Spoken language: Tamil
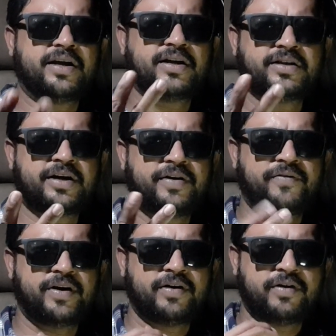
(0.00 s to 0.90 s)
ஏன் அந்த
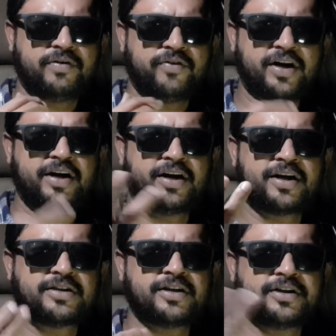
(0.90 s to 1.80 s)
விரல்
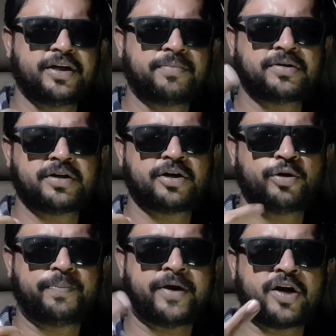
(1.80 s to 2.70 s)
எடுக்கிறத
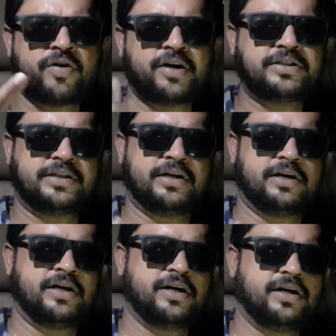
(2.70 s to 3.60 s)
தீப்பந்தங்கிறது பேனாவும்
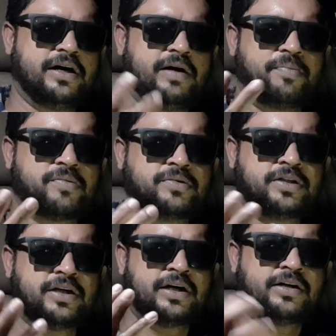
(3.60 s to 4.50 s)
நினச்சிட்டானா அப்புறம்
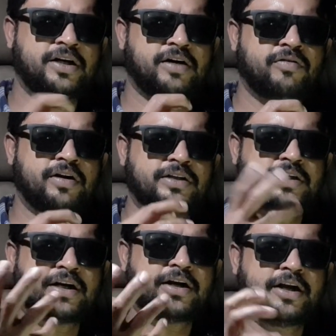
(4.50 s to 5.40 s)
வந்து அண்டாவில்
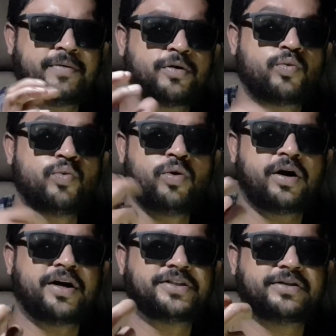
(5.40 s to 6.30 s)
சரக்கு அடிக்காது
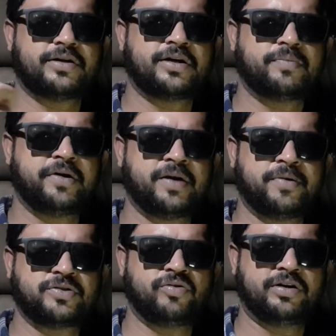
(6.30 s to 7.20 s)
கூலாக நினச்சிட்டானா அப்படிங்கிற
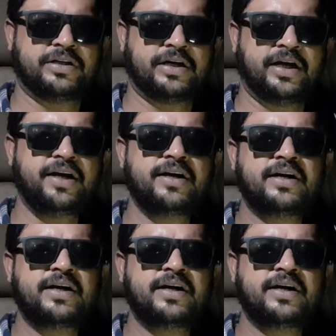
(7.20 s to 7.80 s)
மாதிரி சொல்லியிருந்தாரு